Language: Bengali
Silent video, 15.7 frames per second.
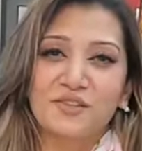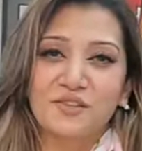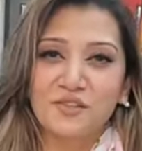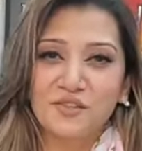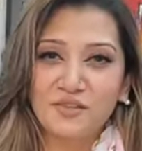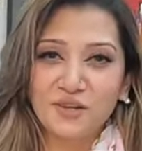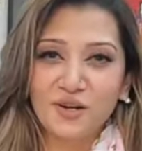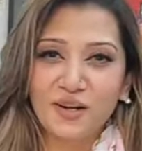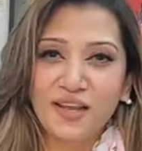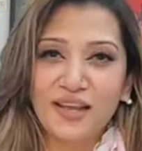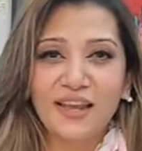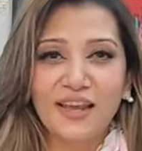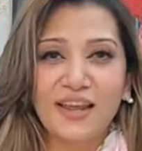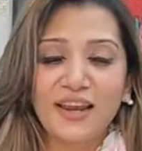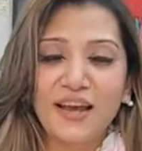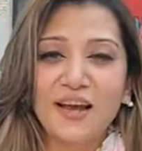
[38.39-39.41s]
সো চলে
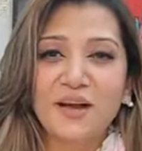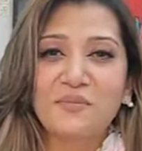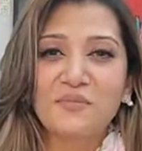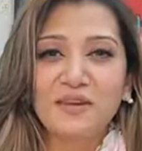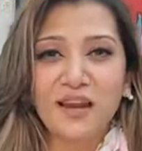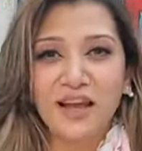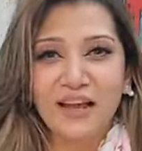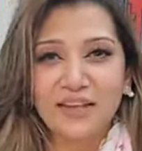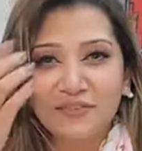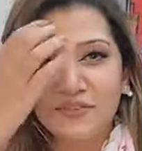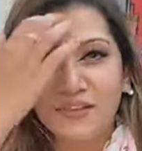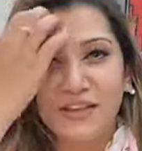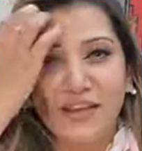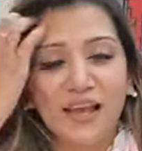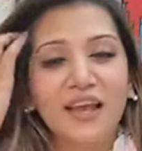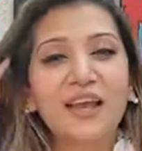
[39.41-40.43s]
এলাম
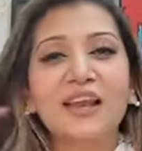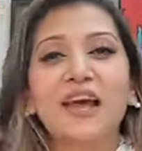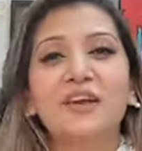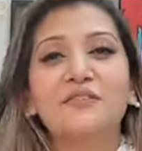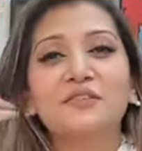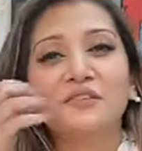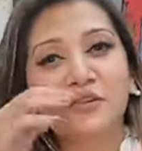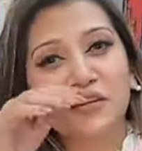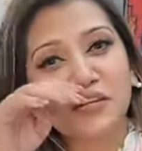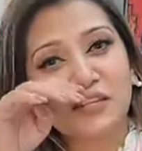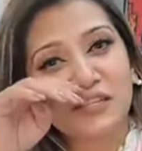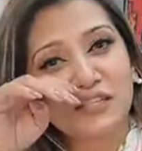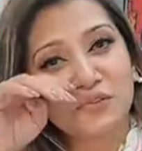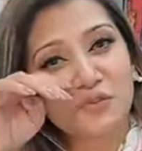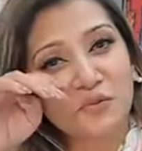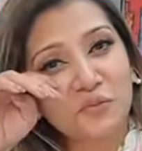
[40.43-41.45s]
লাইভে হ্যাঁ লাইভে চলে
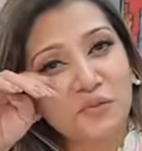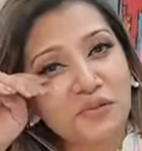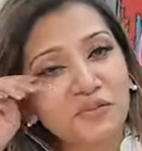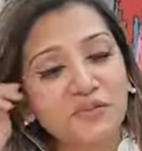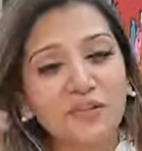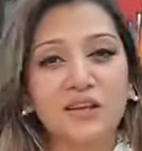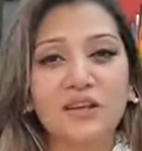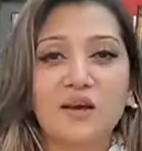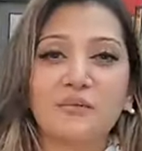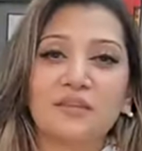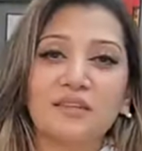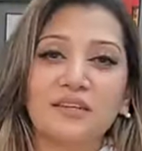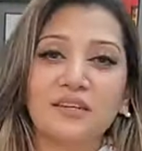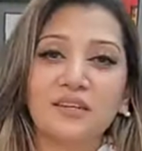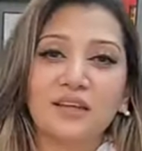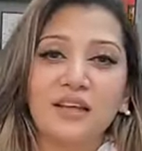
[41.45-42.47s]
এসেছি খুবই সুন্দরটা
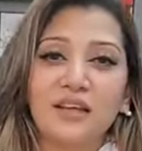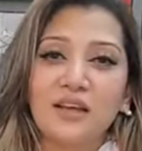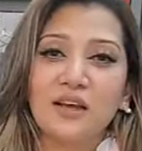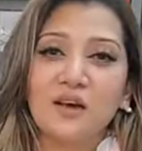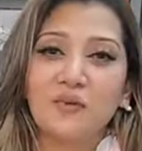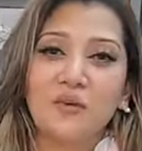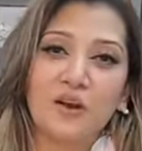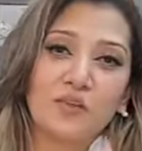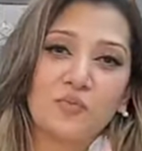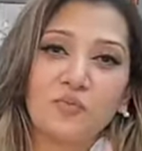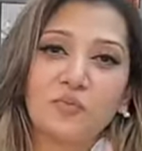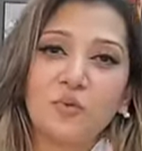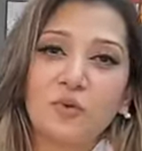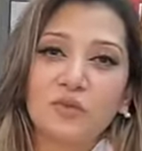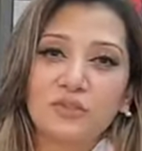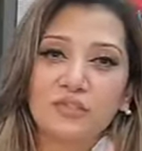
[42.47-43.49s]
আমাদের ওয়ান অফ
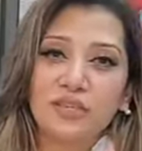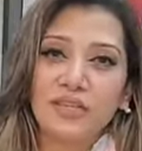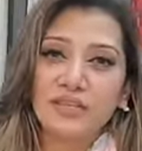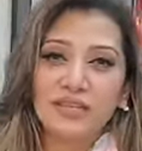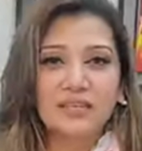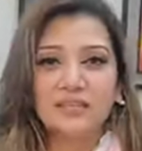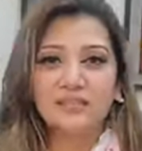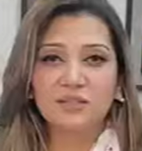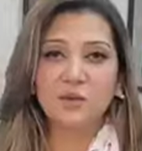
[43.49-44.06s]
মোস্ট হিট